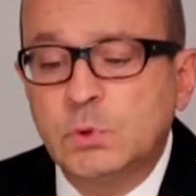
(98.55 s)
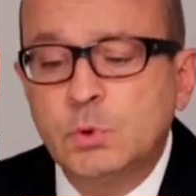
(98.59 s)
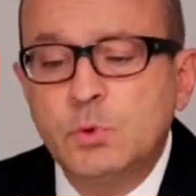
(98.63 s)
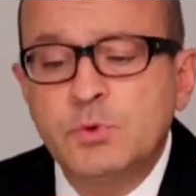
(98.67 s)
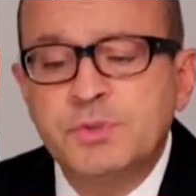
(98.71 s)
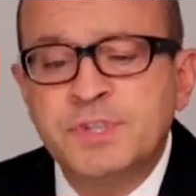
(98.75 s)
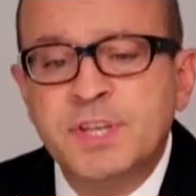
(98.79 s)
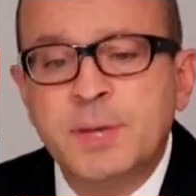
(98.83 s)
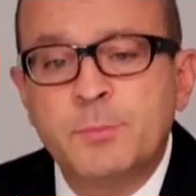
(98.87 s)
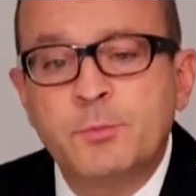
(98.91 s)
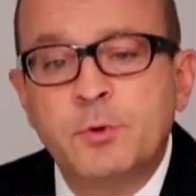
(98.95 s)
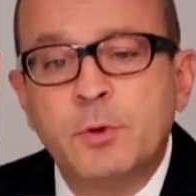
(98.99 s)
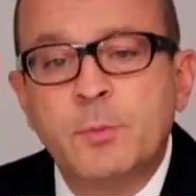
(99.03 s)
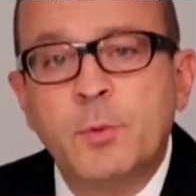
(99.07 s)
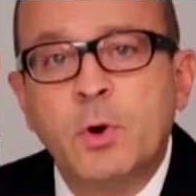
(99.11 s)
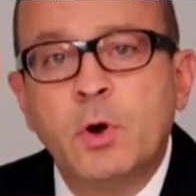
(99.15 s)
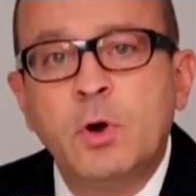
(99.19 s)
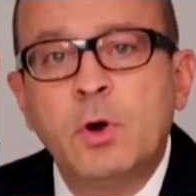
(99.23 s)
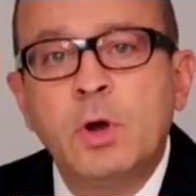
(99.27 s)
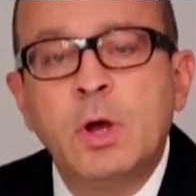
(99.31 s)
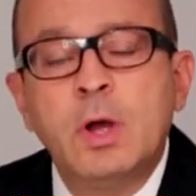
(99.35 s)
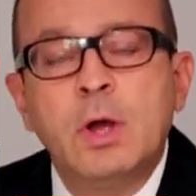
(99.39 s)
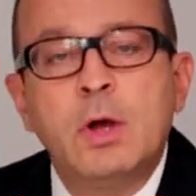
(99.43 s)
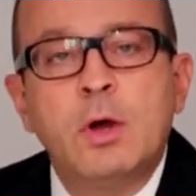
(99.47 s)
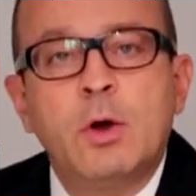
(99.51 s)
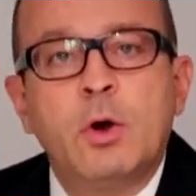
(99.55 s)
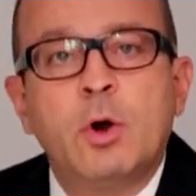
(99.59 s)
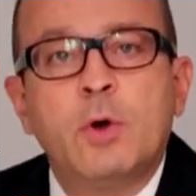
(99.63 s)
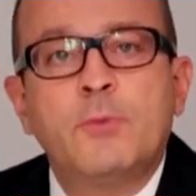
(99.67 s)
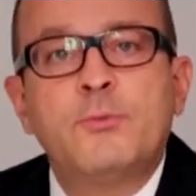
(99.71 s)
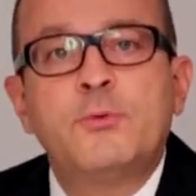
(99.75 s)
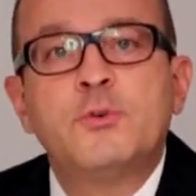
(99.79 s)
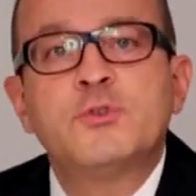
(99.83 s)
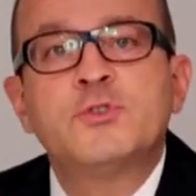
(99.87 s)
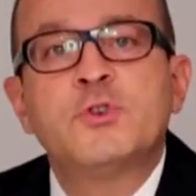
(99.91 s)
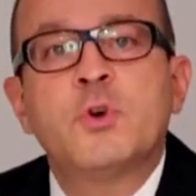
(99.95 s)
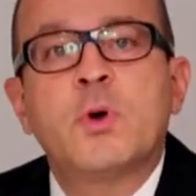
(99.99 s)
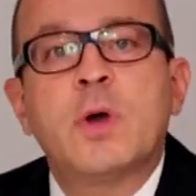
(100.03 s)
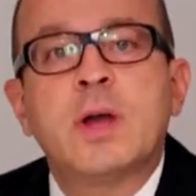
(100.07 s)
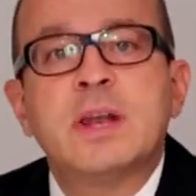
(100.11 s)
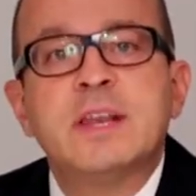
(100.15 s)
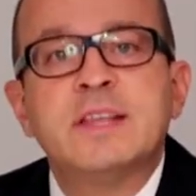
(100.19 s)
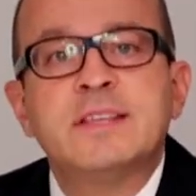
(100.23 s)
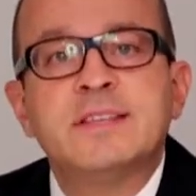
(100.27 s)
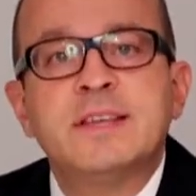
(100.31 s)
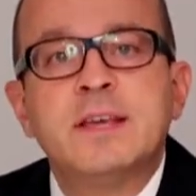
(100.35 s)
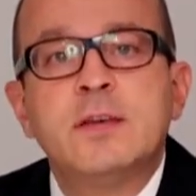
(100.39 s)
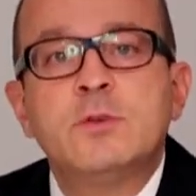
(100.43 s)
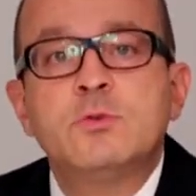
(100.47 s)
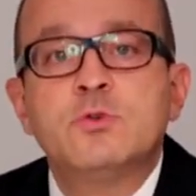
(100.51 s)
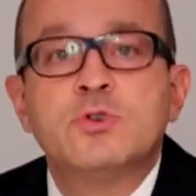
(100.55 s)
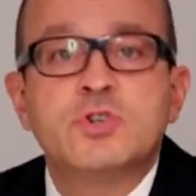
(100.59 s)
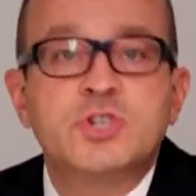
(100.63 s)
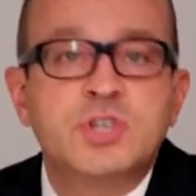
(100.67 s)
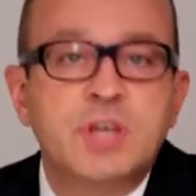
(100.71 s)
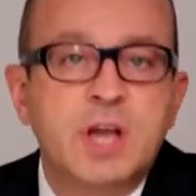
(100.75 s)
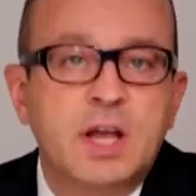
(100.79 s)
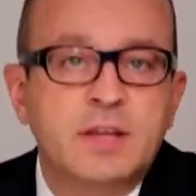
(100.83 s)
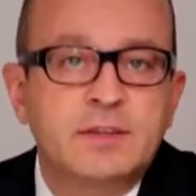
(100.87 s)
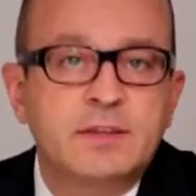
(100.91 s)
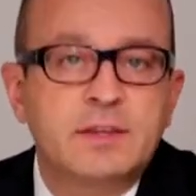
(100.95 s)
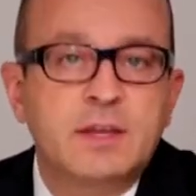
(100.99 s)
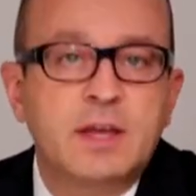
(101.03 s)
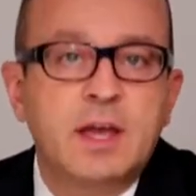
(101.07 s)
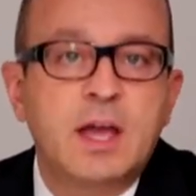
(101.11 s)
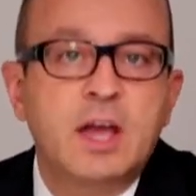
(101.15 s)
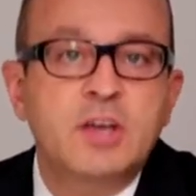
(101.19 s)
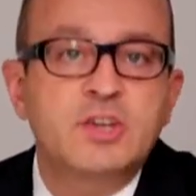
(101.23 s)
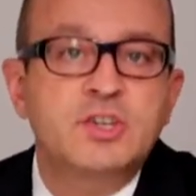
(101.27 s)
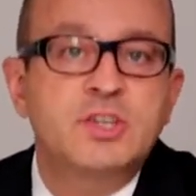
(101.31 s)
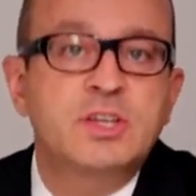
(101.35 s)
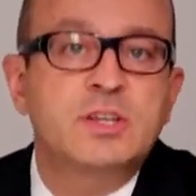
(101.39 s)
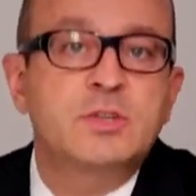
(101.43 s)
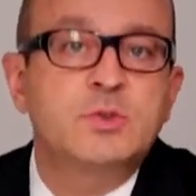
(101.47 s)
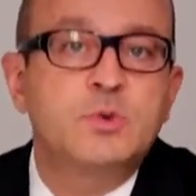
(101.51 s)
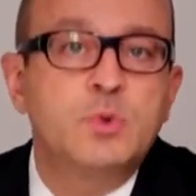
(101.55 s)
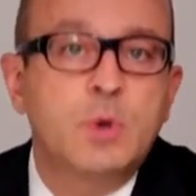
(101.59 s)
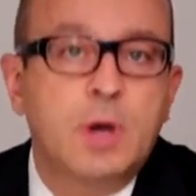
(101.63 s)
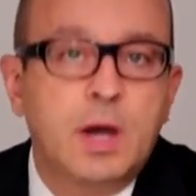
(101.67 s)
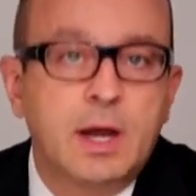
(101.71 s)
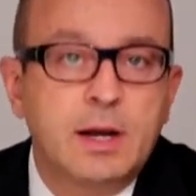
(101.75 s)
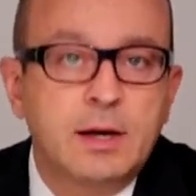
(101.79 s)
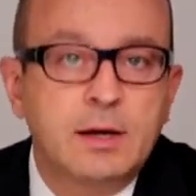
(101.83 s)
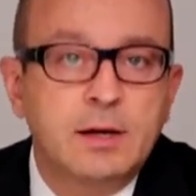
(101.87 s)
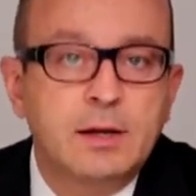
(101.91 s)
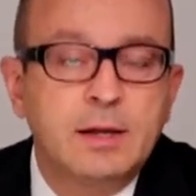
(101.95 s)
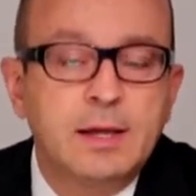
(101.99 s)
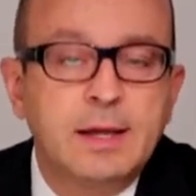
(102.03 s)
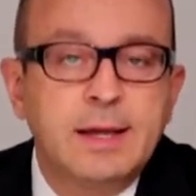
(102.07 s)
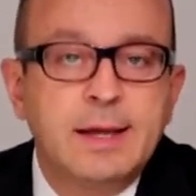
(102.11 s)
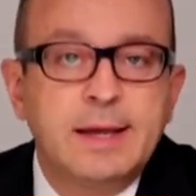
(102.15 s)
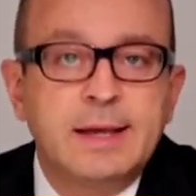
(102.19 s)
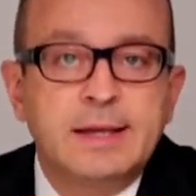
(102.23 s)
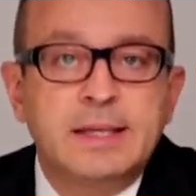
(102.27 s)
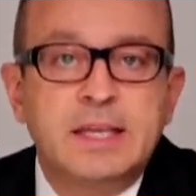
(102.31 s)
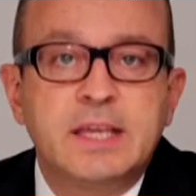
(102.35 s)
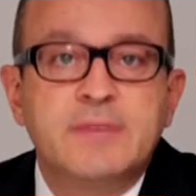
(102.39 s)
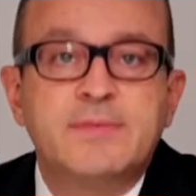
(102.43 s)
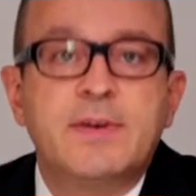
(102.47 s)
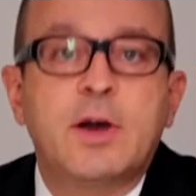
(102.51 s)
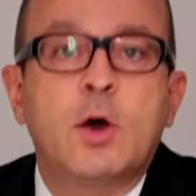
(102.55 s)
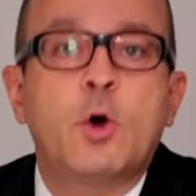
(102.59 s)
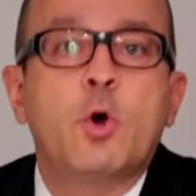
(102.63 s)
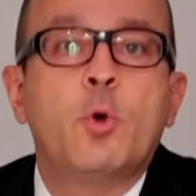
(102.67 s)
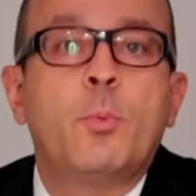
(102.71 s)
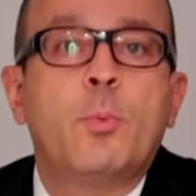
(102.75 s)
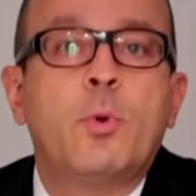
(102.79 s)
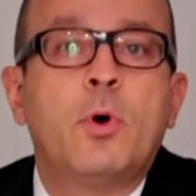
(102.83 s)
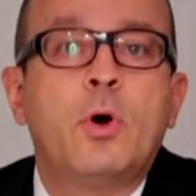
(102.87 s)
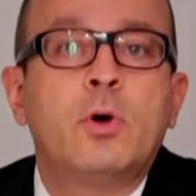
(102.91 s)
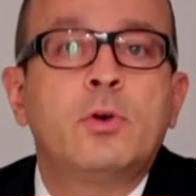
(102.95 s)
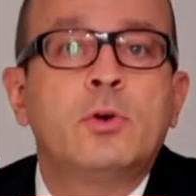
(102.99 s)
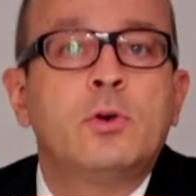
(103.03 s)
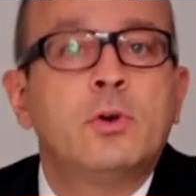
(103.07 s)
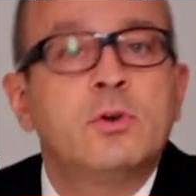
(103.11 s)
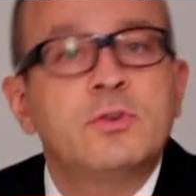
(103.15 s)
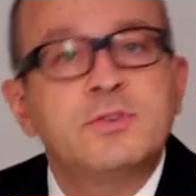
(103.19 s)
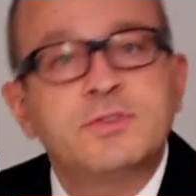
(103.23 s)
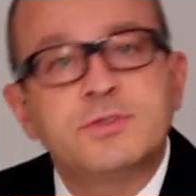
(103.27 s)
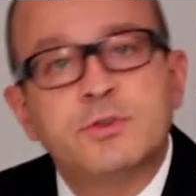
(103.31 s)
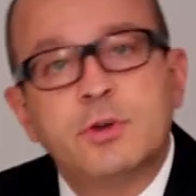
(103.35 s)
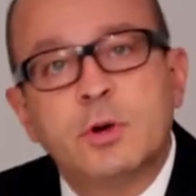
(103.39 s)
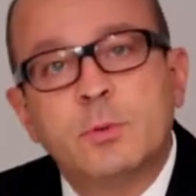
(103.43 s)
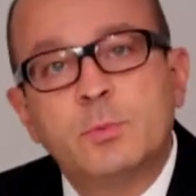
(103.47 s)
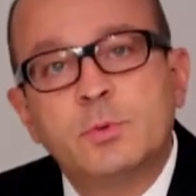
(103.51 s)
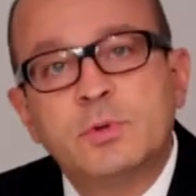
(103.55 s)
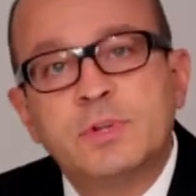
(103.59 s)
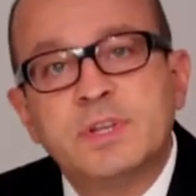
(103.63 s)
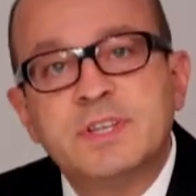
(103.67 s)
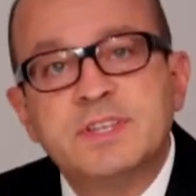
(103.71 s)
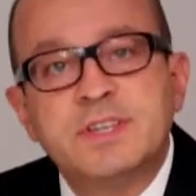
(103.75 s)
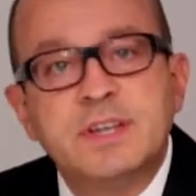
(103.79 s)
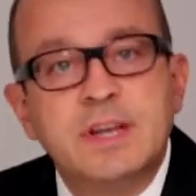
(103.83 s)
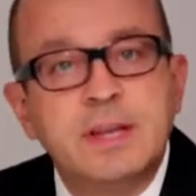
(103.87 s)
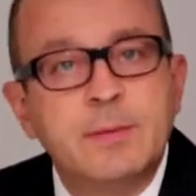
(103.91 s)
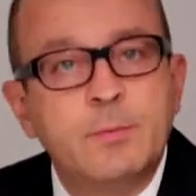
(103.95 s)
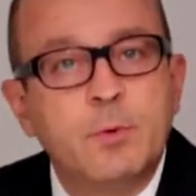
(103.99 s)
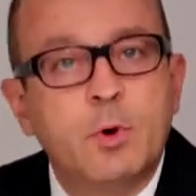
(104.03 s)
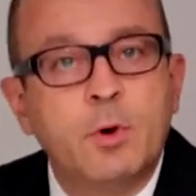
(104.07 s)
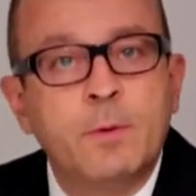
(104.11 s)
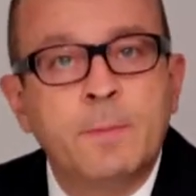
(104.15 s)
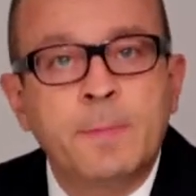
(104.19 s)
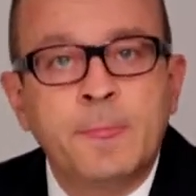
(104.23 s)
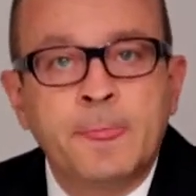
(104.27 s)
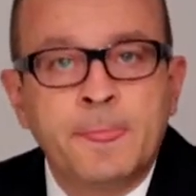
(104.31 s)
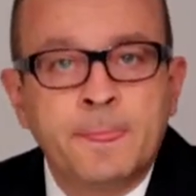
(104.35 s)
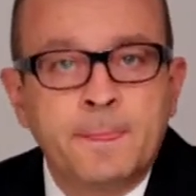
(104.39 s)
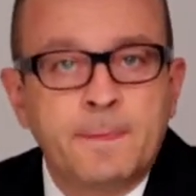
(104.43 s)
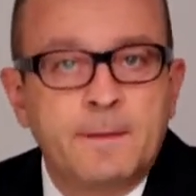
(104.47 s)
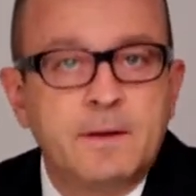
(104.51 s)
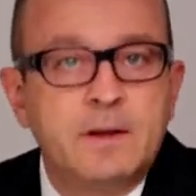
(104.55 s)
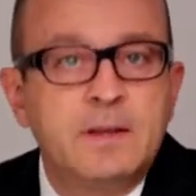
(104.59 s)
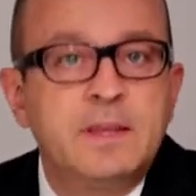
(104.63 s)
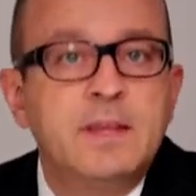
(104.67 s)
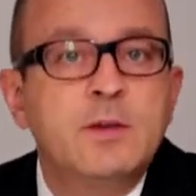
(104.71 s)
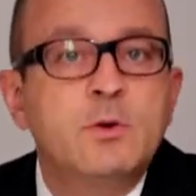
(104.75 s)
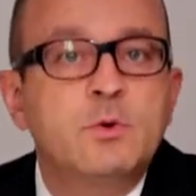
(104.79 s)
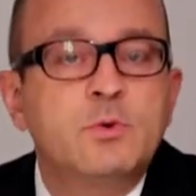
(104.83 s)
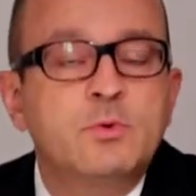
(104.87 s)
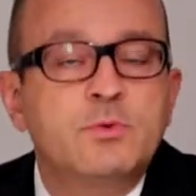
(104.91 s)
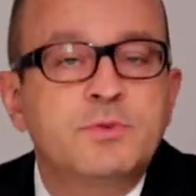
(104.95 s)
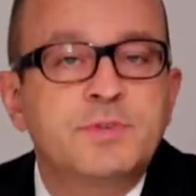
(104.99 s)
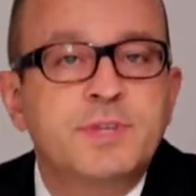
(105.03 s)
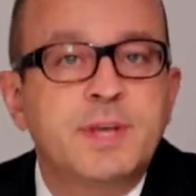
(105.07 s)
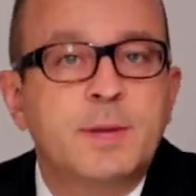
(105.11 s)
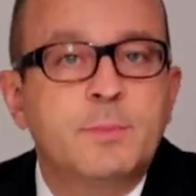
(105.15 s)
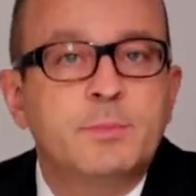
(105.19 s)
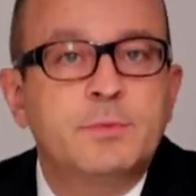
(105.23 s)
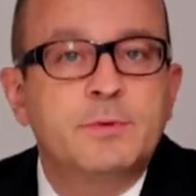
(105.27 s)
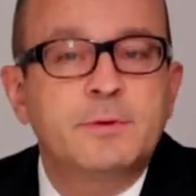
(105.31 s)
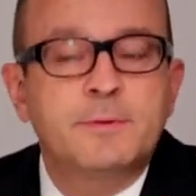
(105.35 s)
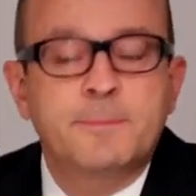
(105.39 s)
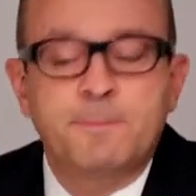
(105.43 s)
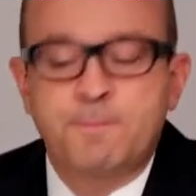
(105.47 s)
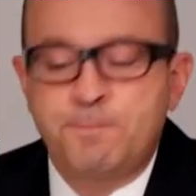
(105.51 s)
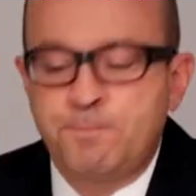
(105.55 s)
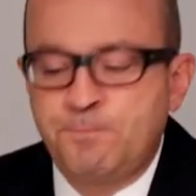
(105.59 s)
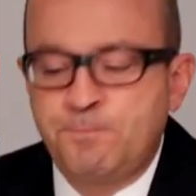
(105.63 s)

tout simplement en faisant réaliser une charte architecturale qui va reprendre l'ensemble des éléments liés au concept.